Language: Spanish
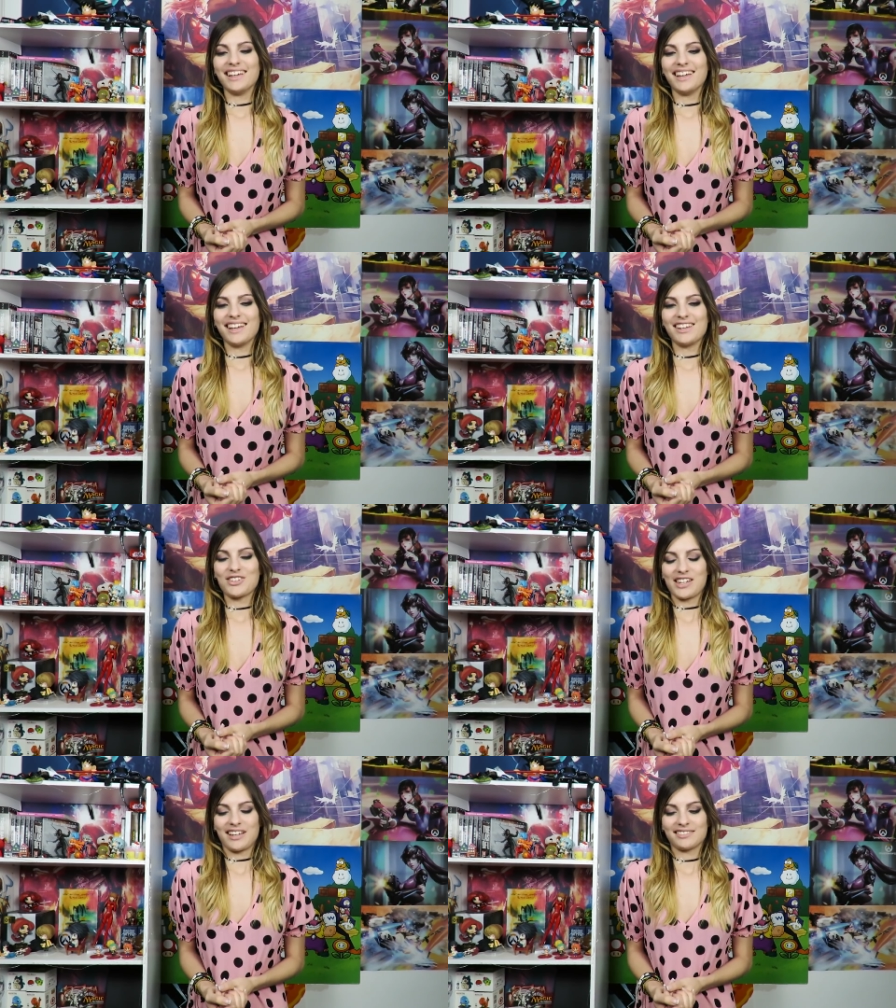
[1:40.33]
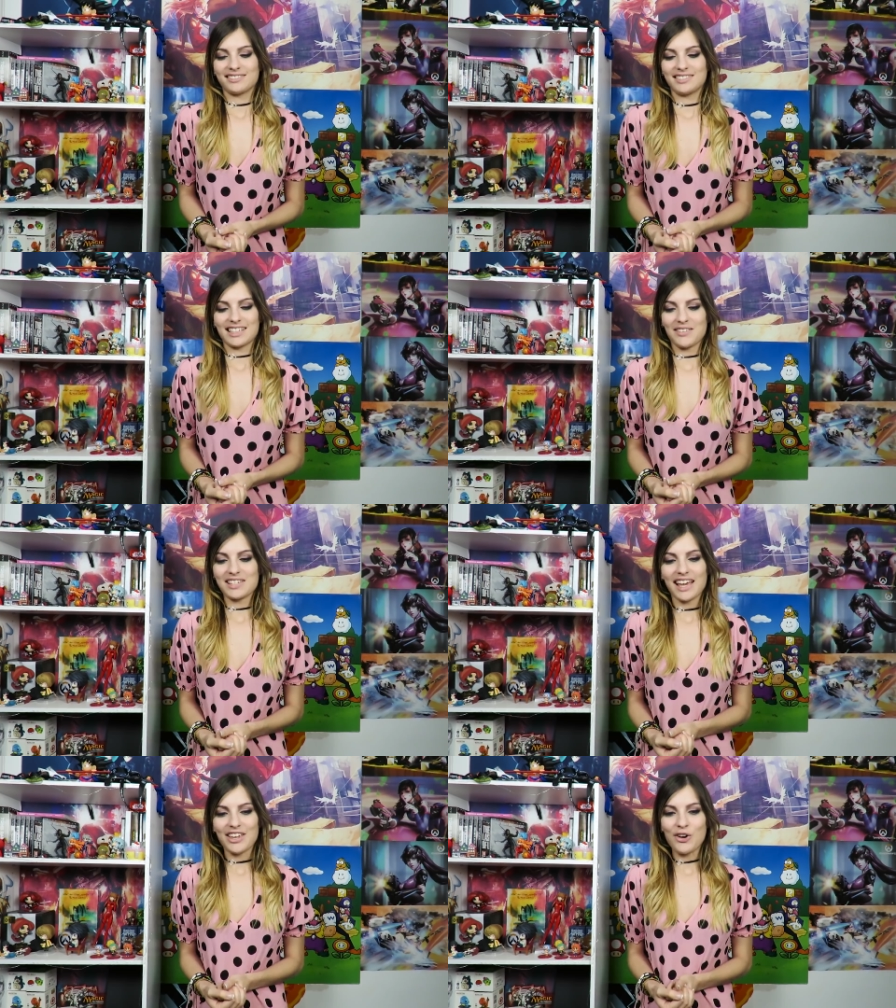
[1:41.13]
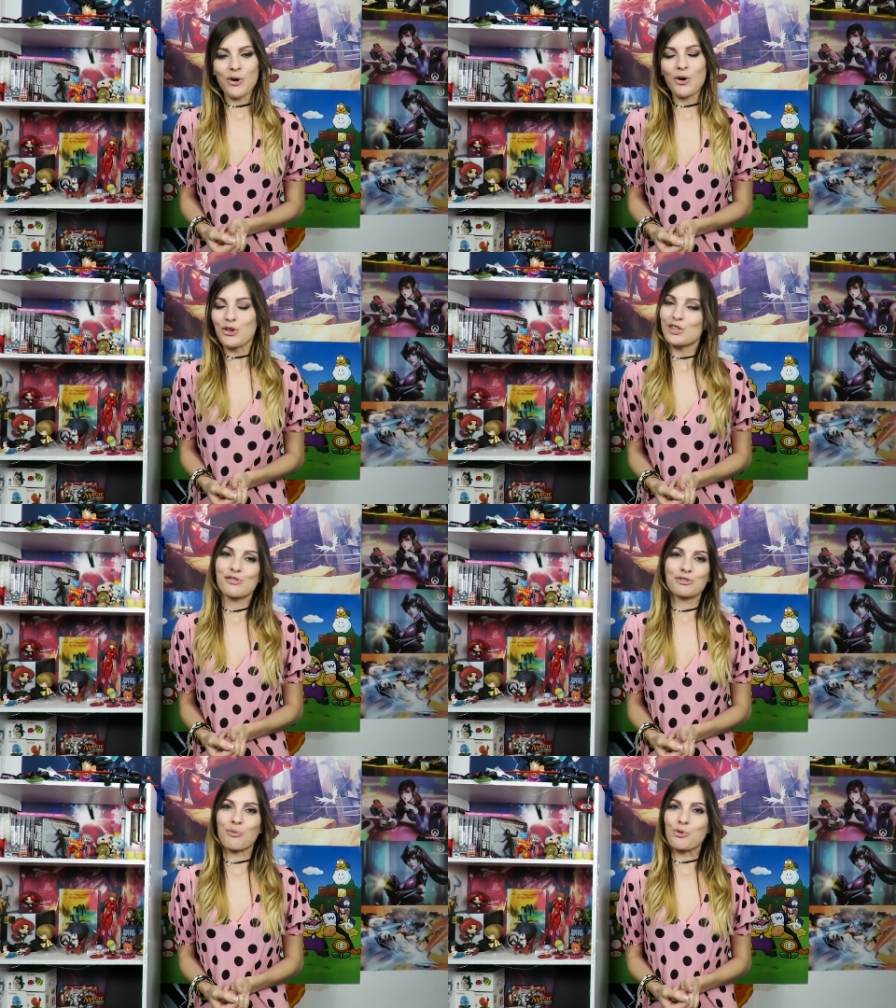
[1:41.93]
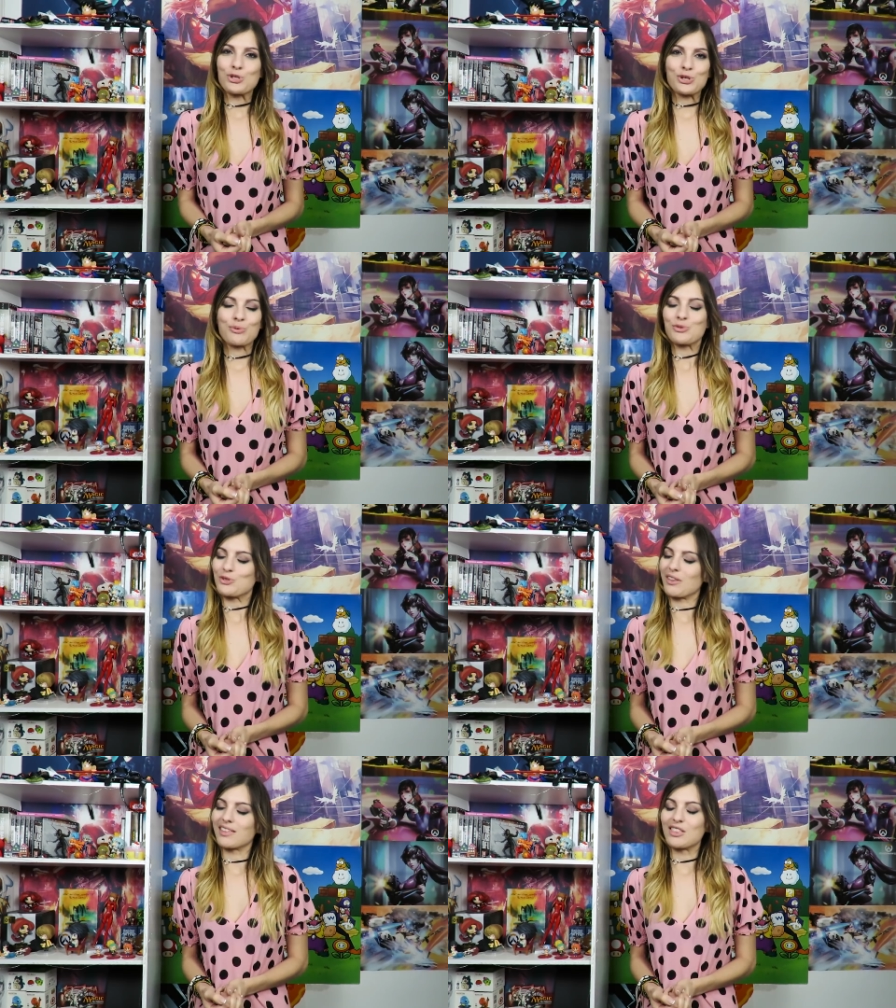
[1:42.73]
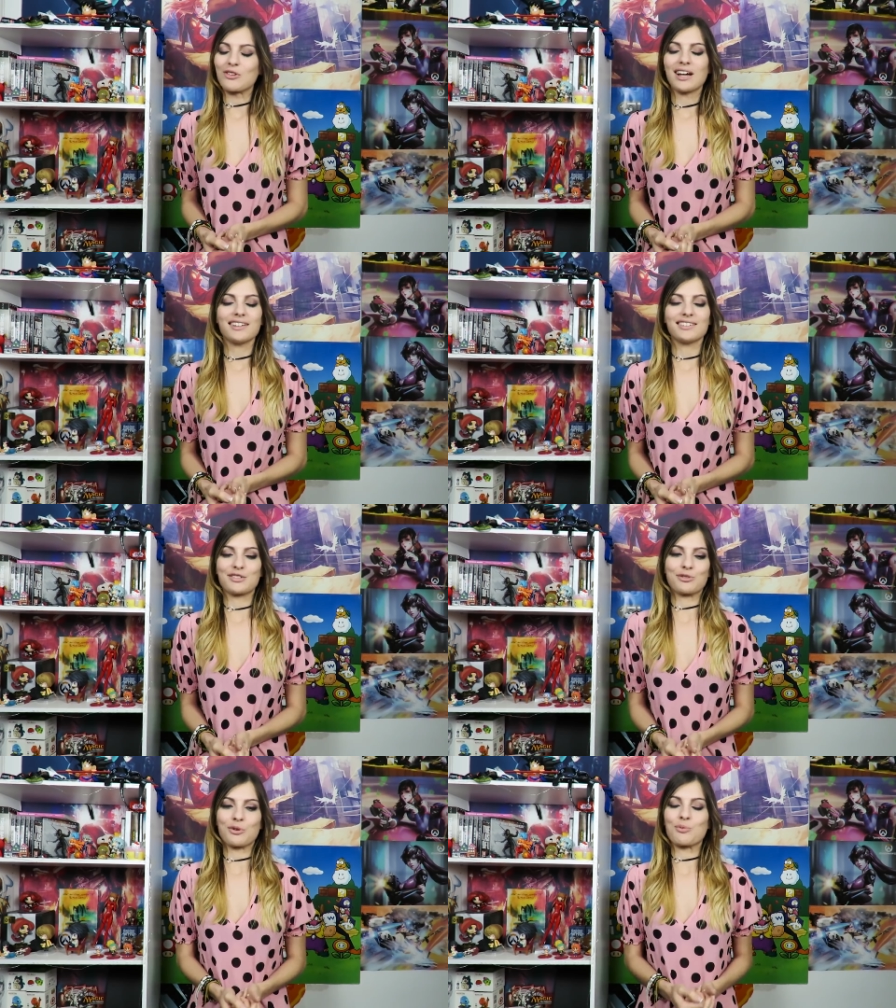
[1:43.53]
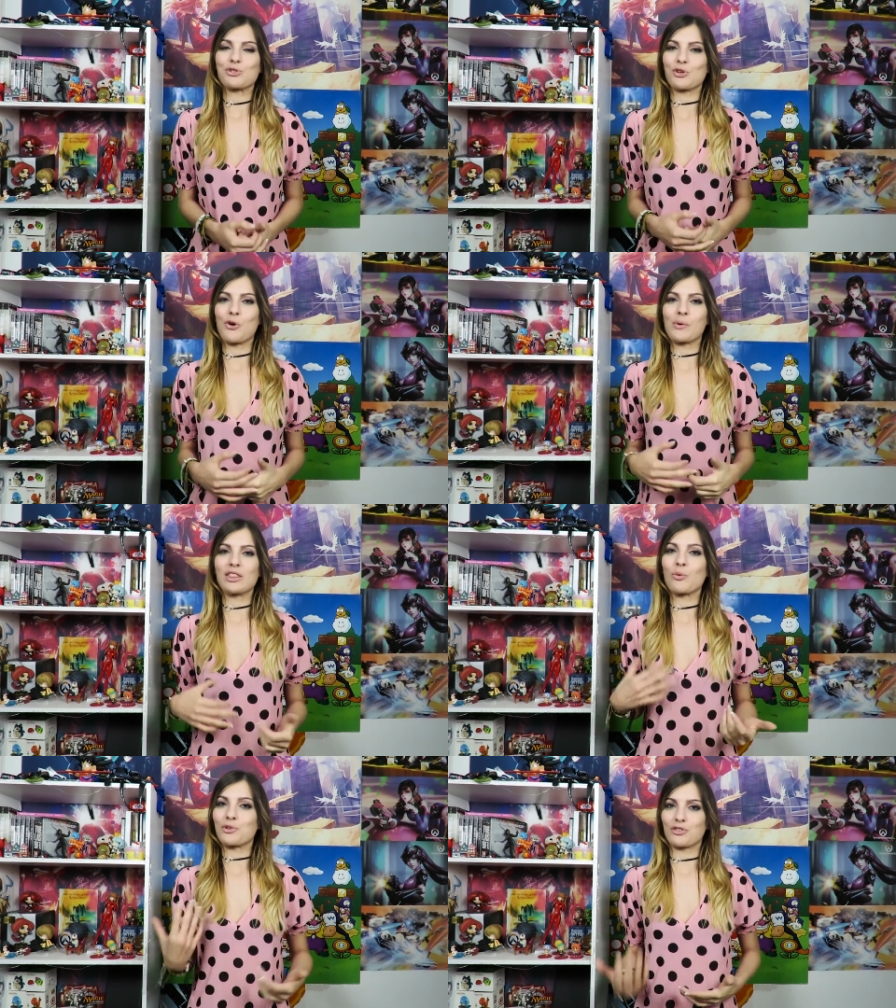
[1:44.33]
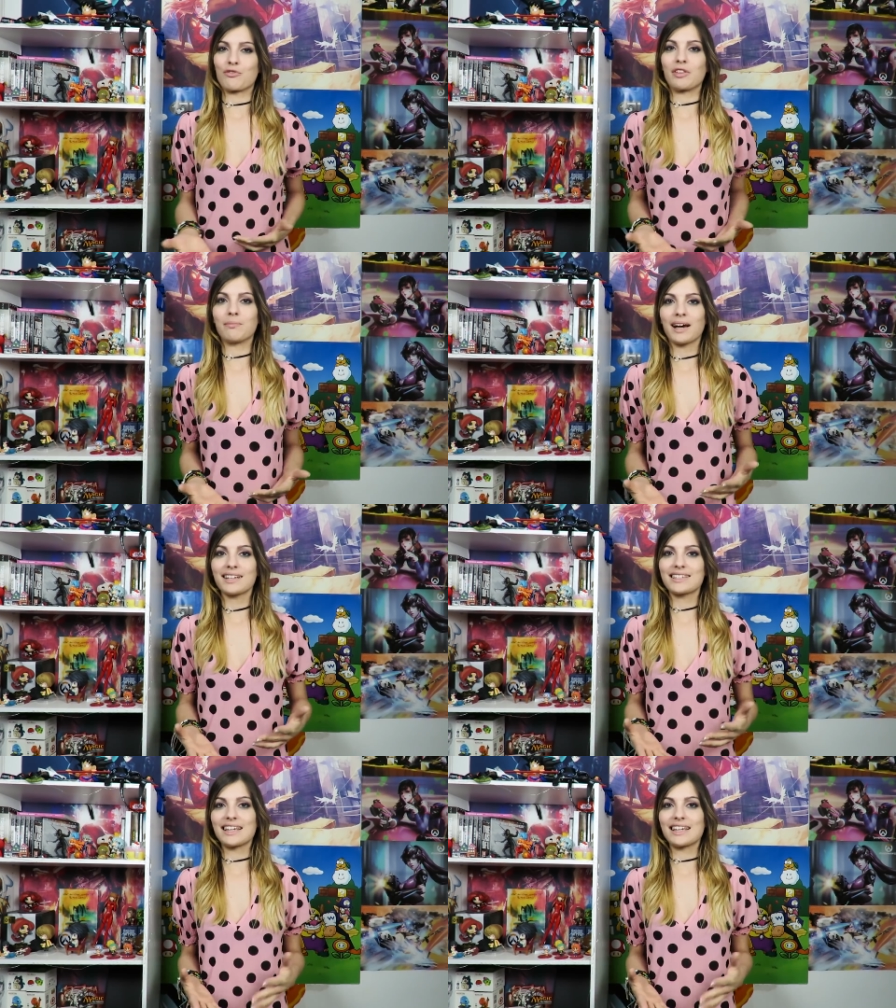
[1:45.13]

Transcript: Y no sé, ya sabéis que yo, yo disfruto mucho, mucho haciéndola, disfruto mucho viendo vuestro feedback.